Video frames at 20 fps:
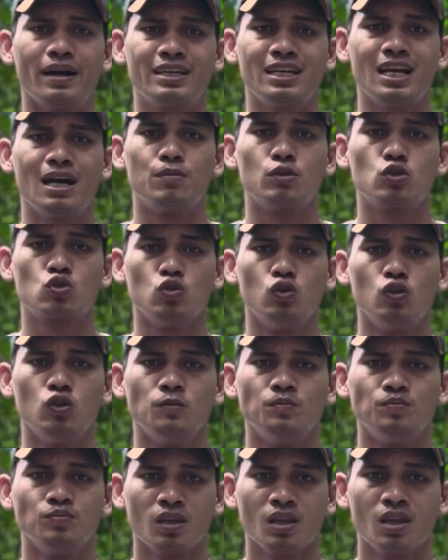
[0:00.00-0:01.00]
बाकी आप इसको
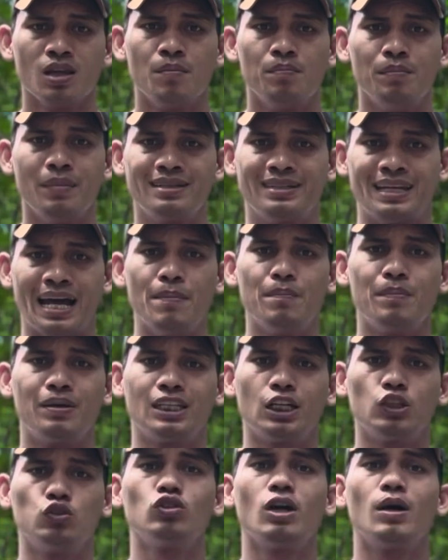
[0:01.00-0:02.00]
मैं टाइम
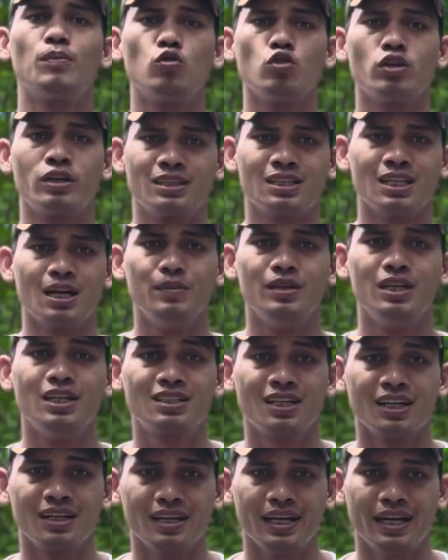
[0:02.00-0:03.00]
बता दूंगा आपको कितना
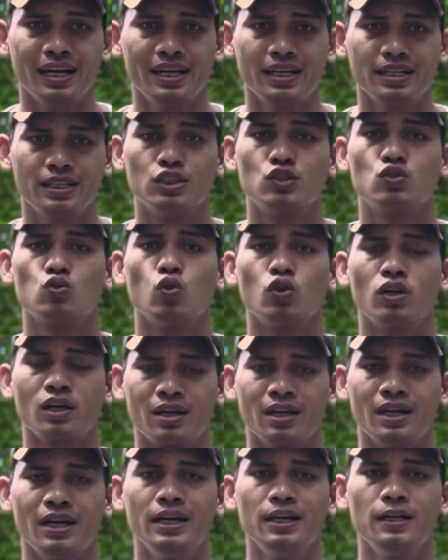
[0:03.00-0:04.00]
मिनट करना है किसको
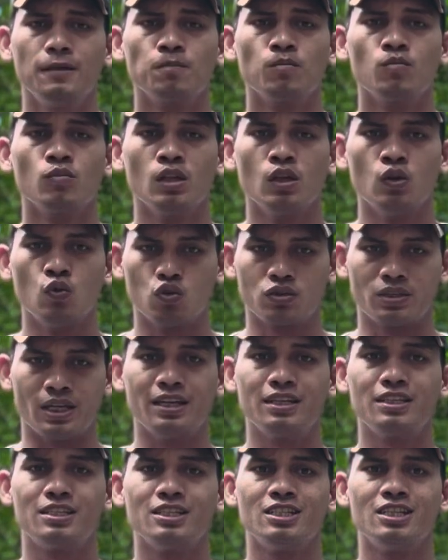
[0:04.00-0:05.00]
करना है वो
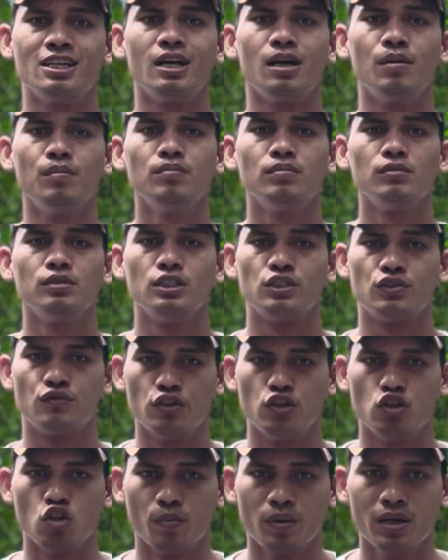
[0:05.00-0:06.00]
सारी चीज़ें हम इस
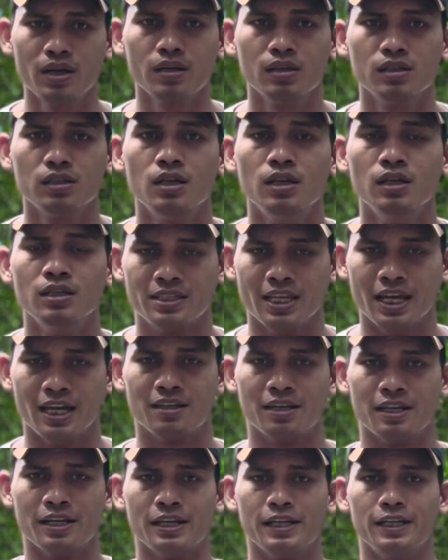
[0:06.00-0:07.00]
वीडियो में
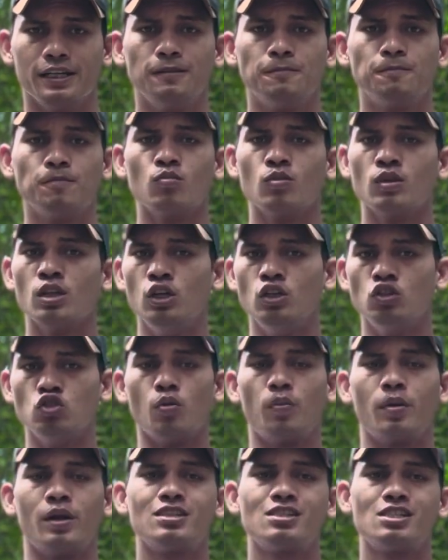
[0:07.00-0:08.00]
शेयर करेंगे
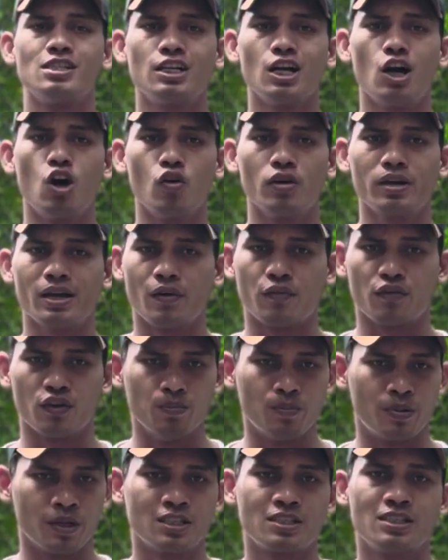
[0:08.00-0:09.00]
तो भ्रष्टिका हो गया
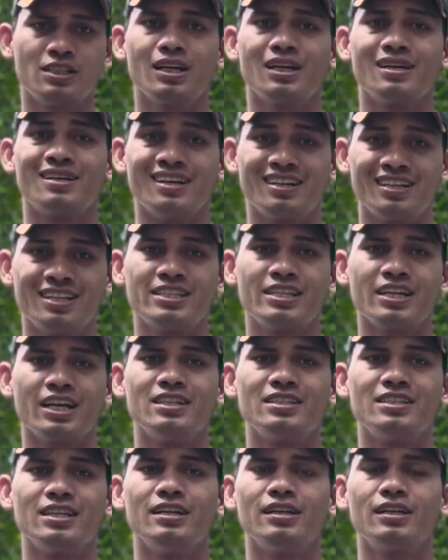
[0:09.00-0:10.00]
भ्रष्टिका थर्टी
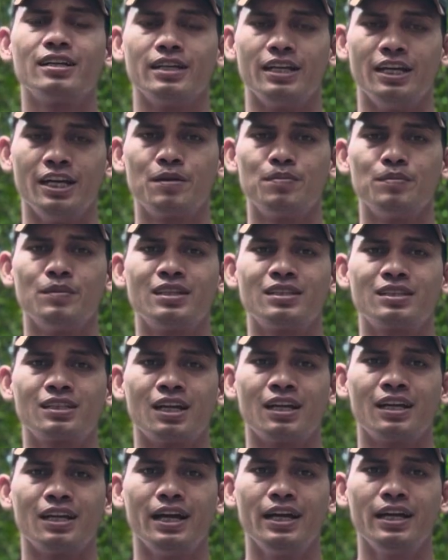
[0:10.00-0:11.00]
सेकेंड से लेकर एक मिनट
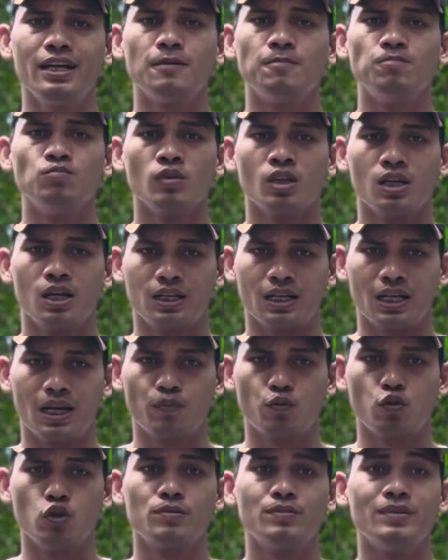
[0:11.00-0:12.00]
करना है अगर
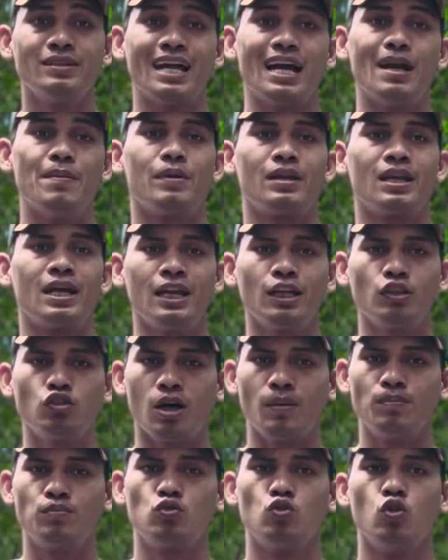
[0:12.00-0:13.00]
आपको इसमें टाइम बढ़ाना है तो
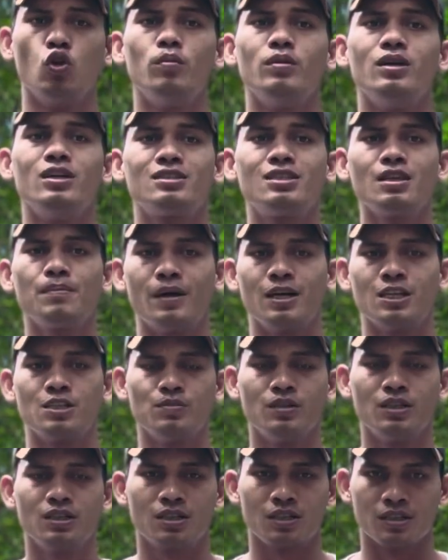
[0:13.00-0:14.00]
आप दो मिनट से पाँच
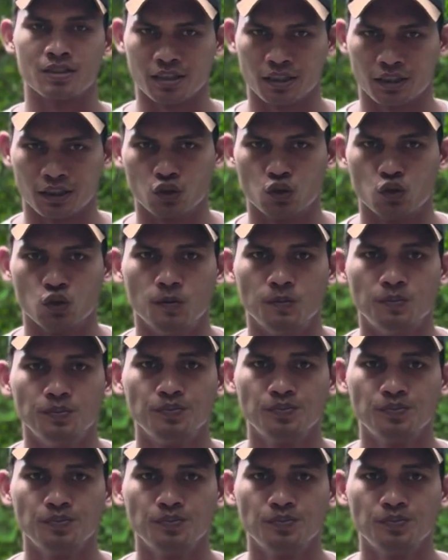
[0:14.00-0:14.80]
मिनट कर सकते हो